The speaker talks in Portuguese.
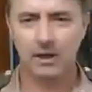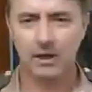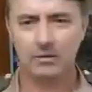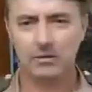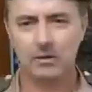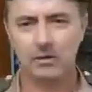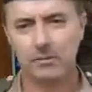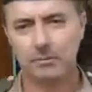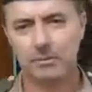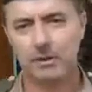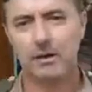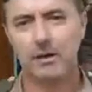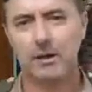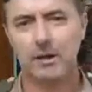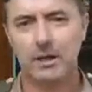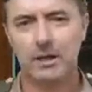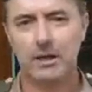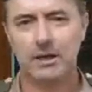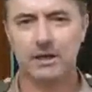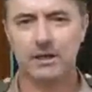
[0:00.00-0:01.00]
a nossa
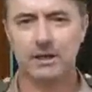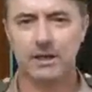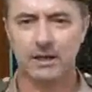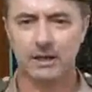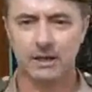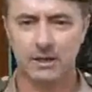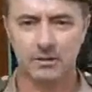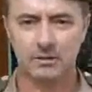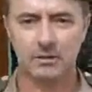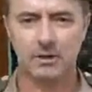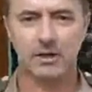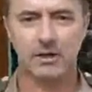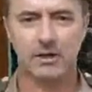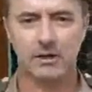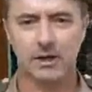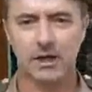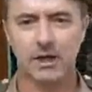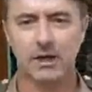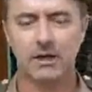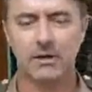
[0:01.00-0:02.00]
parceria cada ano
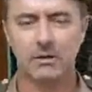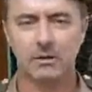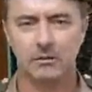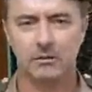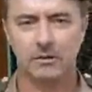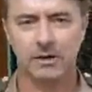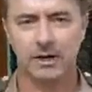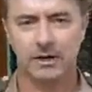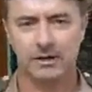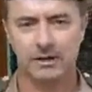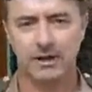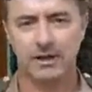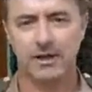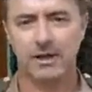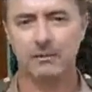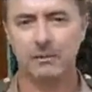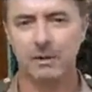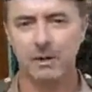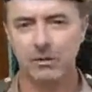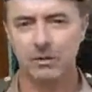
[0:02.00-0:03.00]
ela é renovada, ela
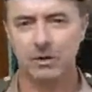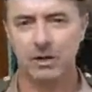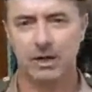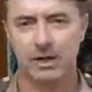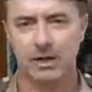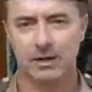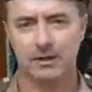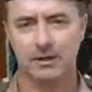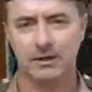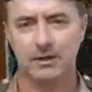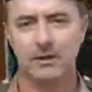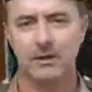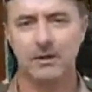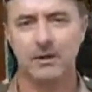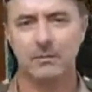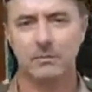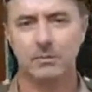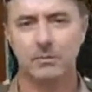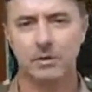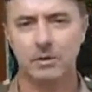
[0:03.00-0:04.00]
é melhorada,
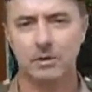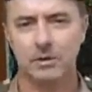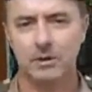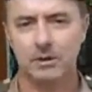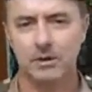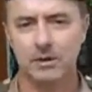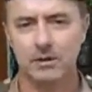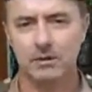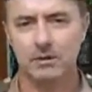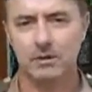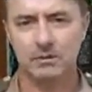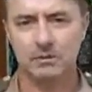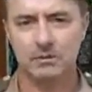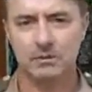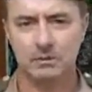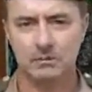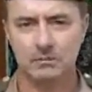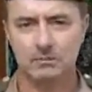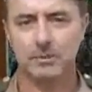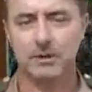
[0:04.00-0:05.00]
porque nós
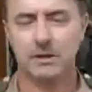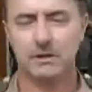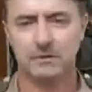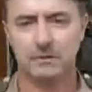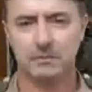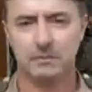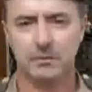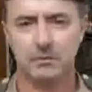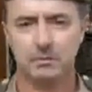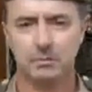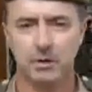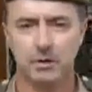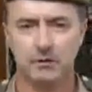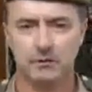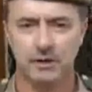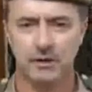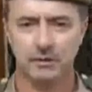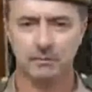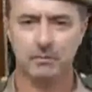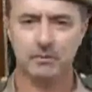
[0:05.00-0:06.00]
participamos, por
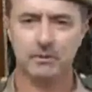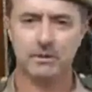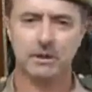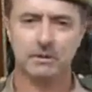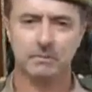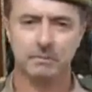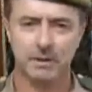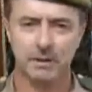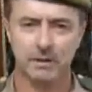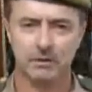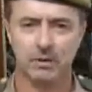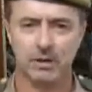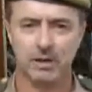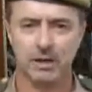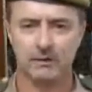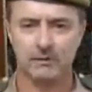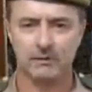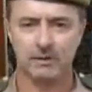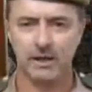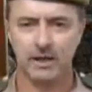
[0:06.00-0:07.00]
exemplo, de campanhas do
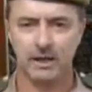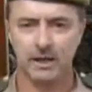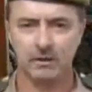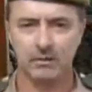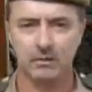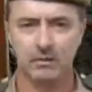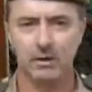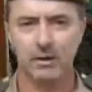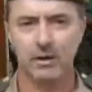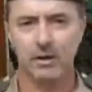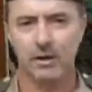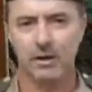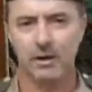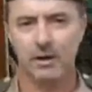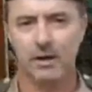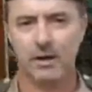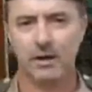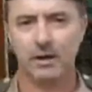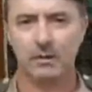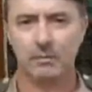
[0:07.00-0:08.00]
agasalho,
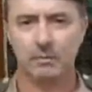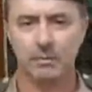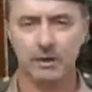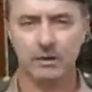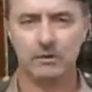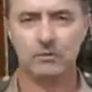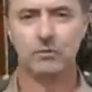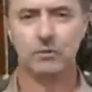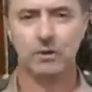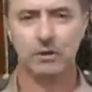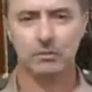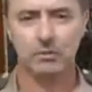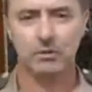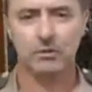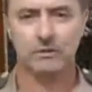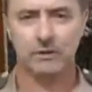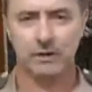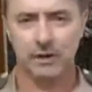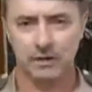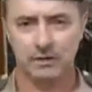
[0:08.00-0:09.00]
é, campanhas com o
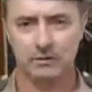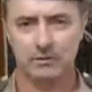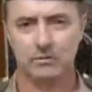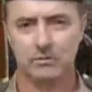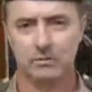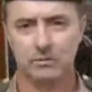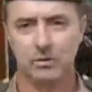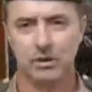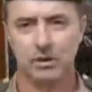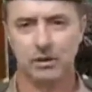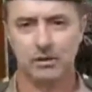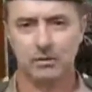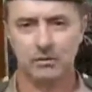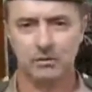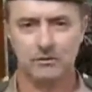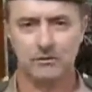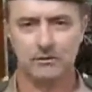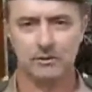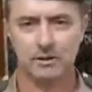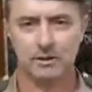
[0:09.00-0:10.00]
hemocentro, com doação
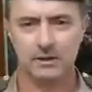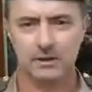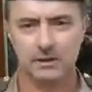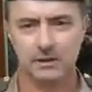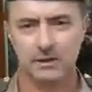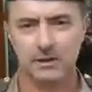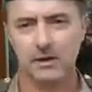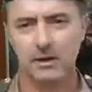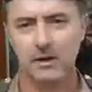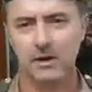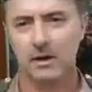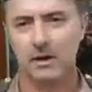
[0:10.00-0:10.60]
de sangue,